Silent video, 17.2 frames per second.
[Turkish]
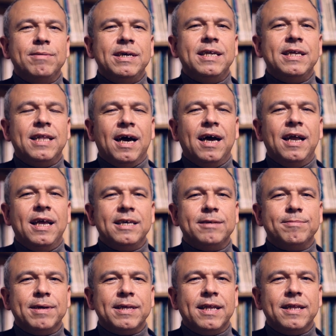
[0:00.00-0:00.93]
bir ideale
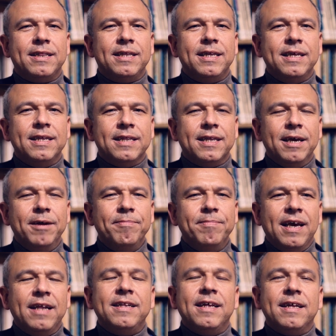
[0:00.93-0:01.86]
hizmet ettiğinde
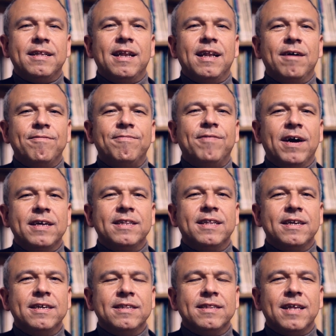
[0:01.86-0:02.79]
elde edilen
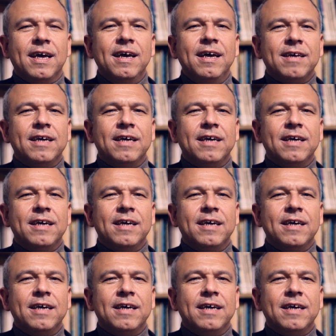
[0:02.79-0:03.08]
faydanın da